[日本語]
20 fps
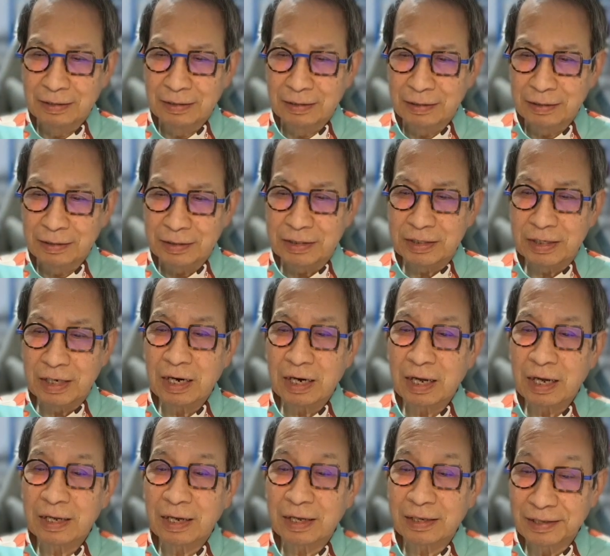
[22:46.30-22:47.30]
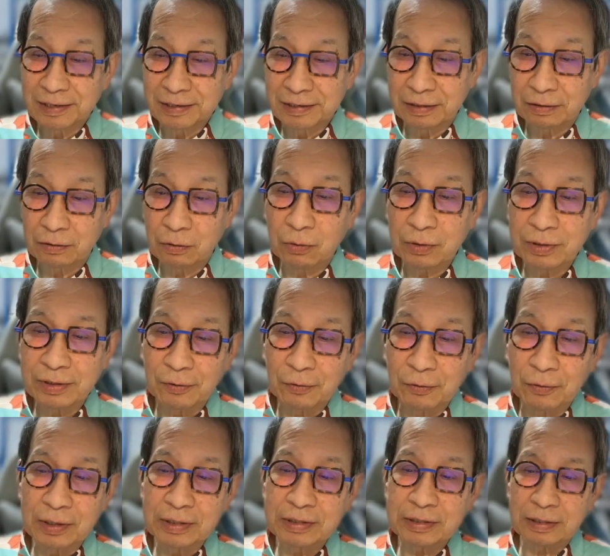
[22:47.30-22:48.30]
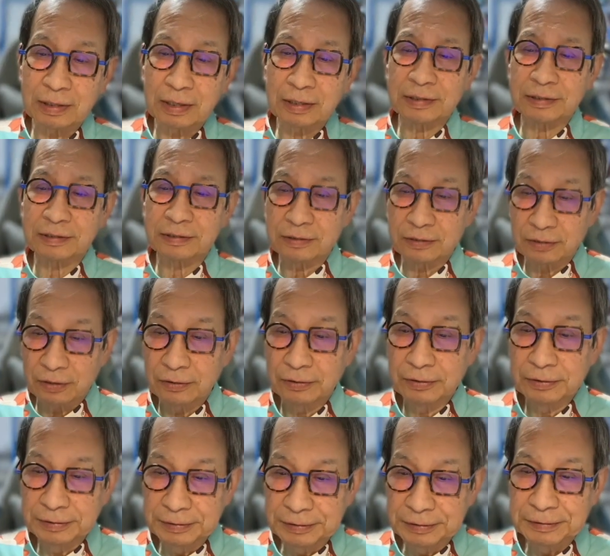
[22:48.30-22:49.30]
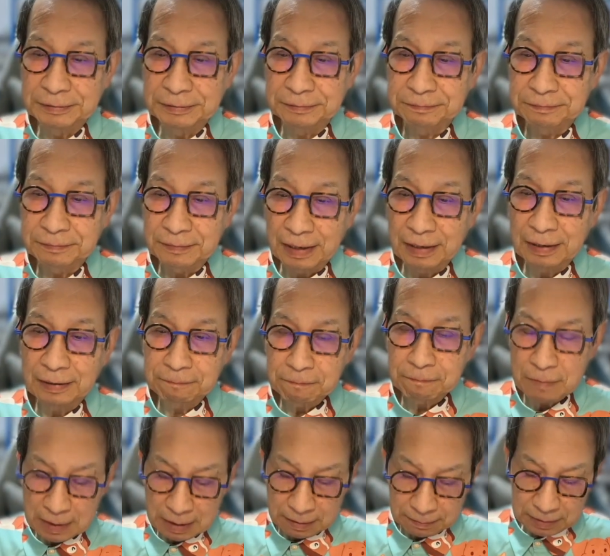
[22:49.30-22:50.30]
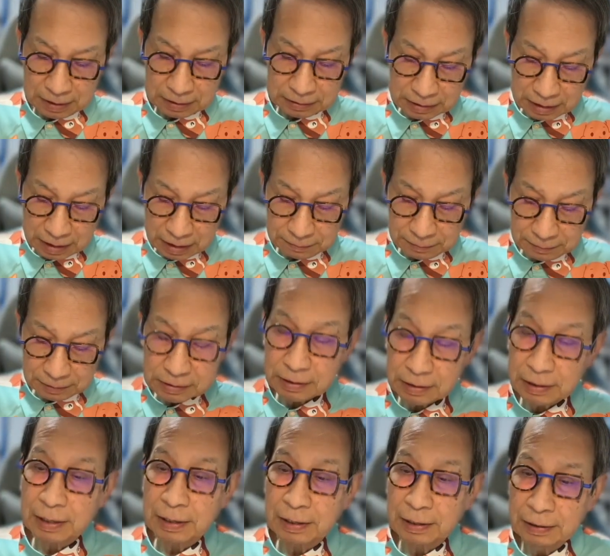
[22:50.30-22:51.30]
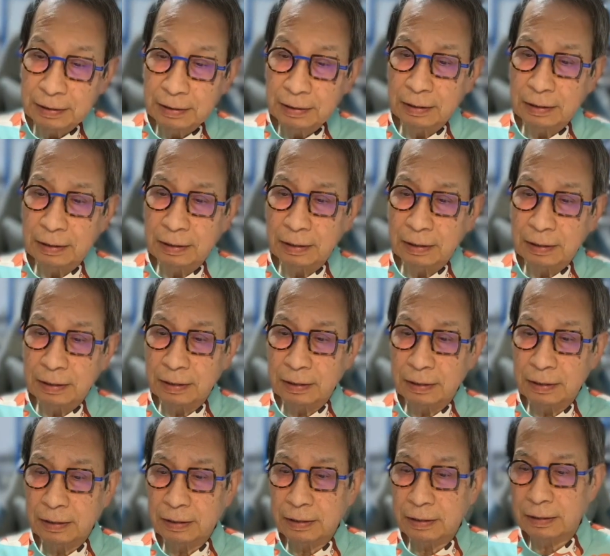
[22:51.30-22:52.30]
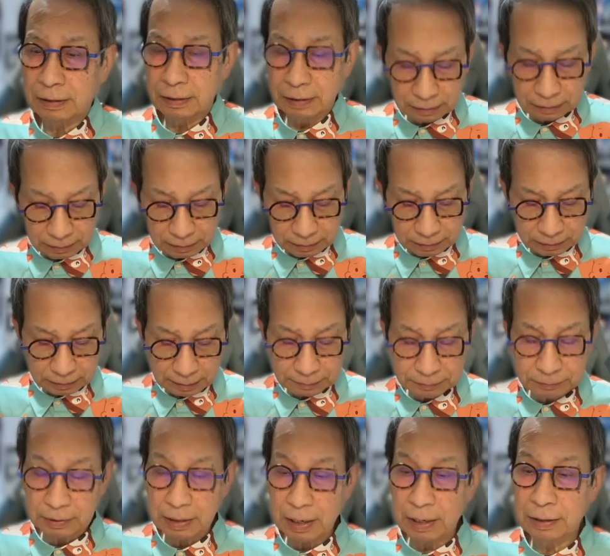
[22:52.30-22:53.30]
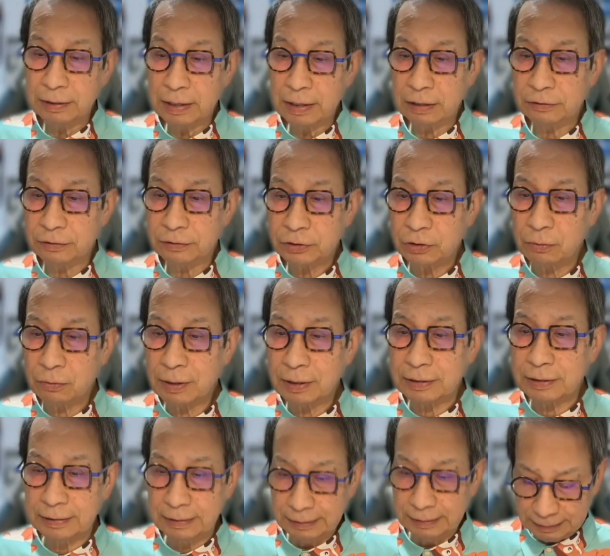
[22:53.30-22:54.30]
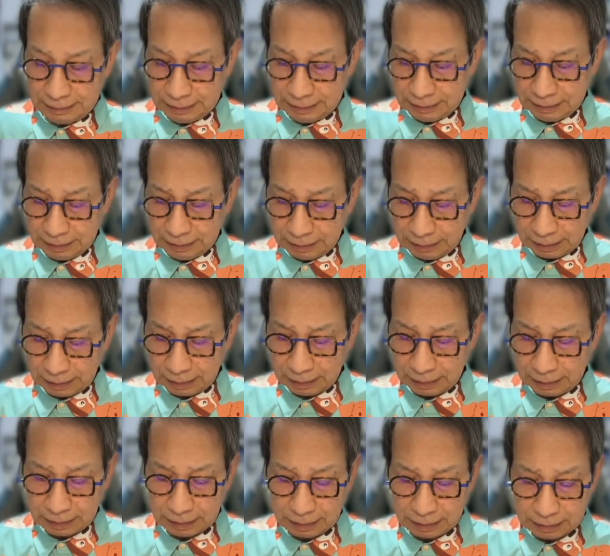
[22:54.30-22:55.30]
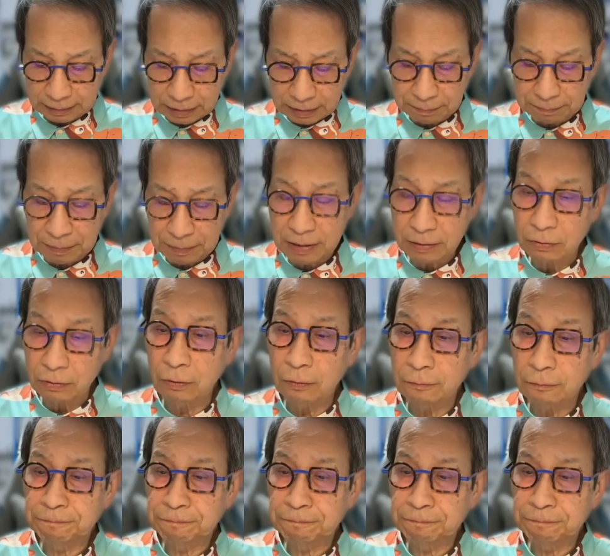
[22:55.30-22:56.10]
知らない間に後期高齢者になっちゃうんですよ。ね。まあ、従いましてね、えー、や多分ね、約一回り、えー、先輩の